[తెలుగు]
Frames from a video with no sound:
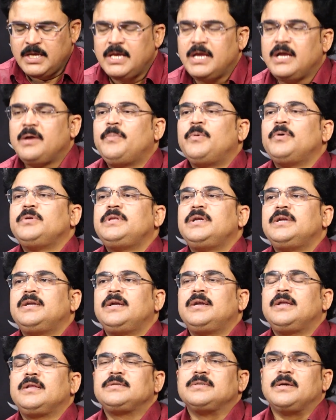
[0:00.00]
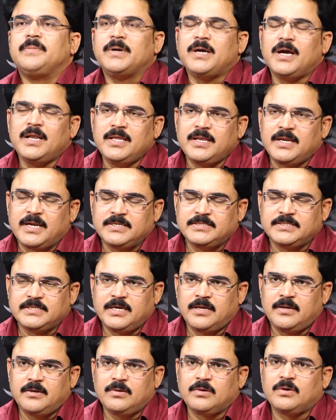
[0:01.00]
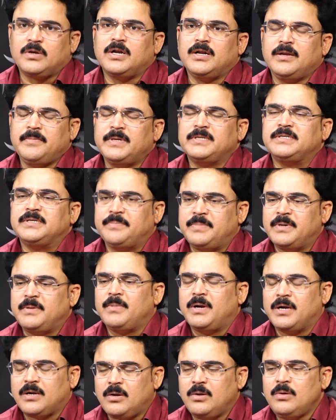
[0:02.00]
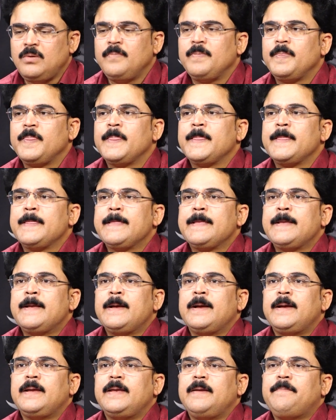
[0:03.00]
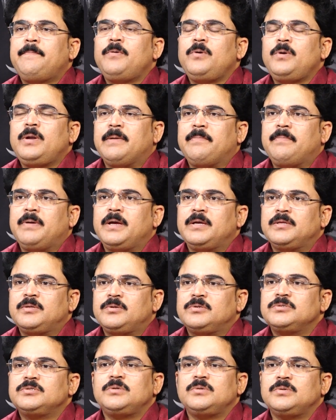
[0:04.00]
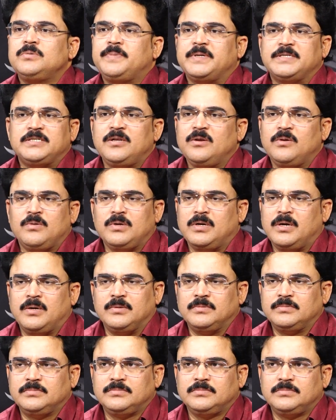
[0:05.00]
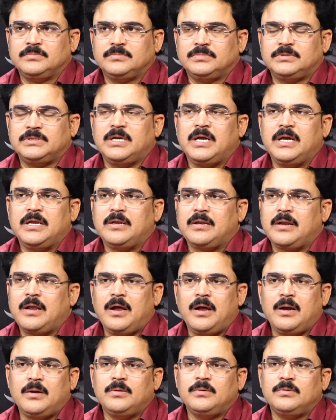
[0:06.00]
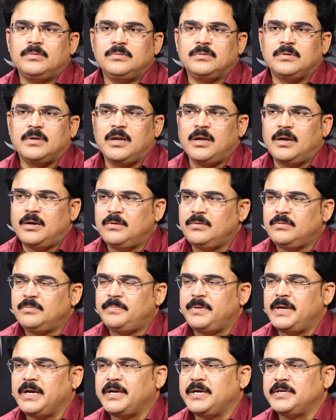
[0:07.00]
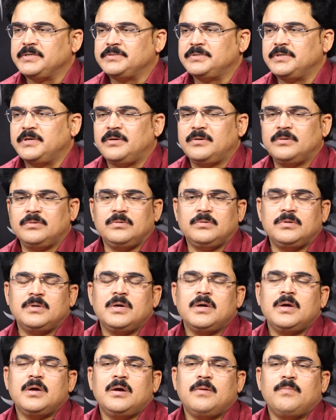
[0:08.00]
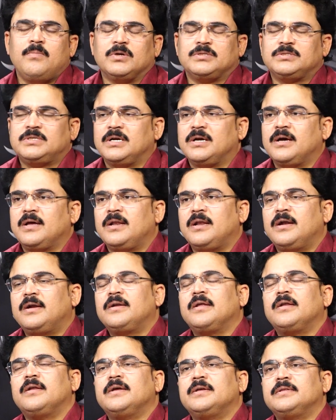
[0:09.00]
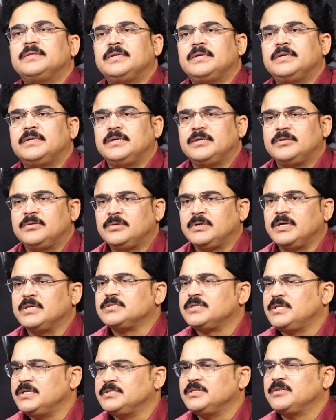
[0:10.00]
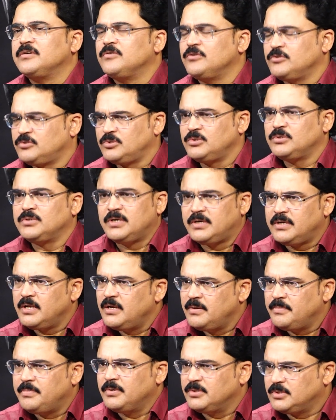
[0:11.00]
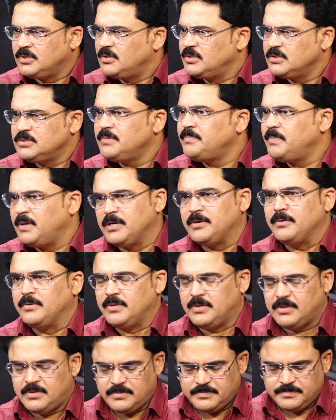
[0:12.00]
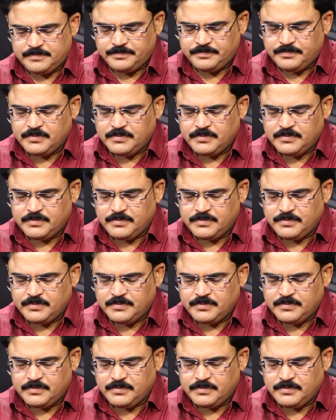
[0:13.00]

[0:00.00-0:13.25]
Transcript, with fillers: ఇకపోతే ఏంటంటే సమకాలీన రాజకీయాల్లో ఒకటండి మీరు చెప్పిన మాటలో ఎప్పుడు డెబ్బై ఐదు రోజులు ప్రజల్లో ఉన్నాడు సరే ఆయన రాడు రాడు ప్యాకేజ్ స్టారు బొత్సగారు లాంటి అయితే ఏదో గెస్ట్ లెక్చర్గా వస్తుంటాడు వెళ్ళిపోతాడు అని చెప్పి అంటుంటాడు